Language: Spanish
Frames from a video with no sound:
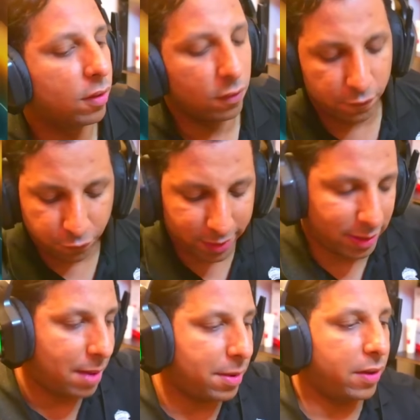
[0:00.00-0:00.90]
Un fuerte.
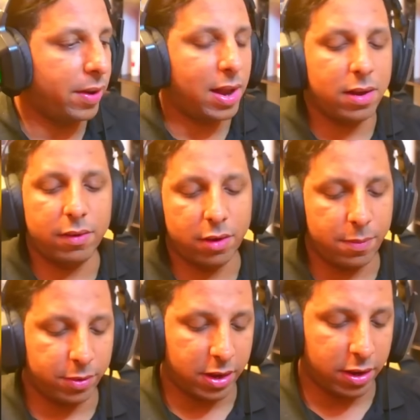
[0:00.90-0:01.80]
Déjame verlo,
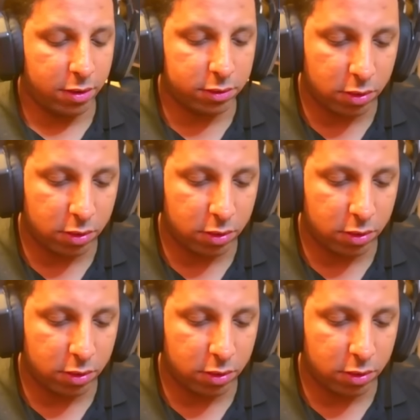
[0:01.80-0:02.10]
brother. Porque yo,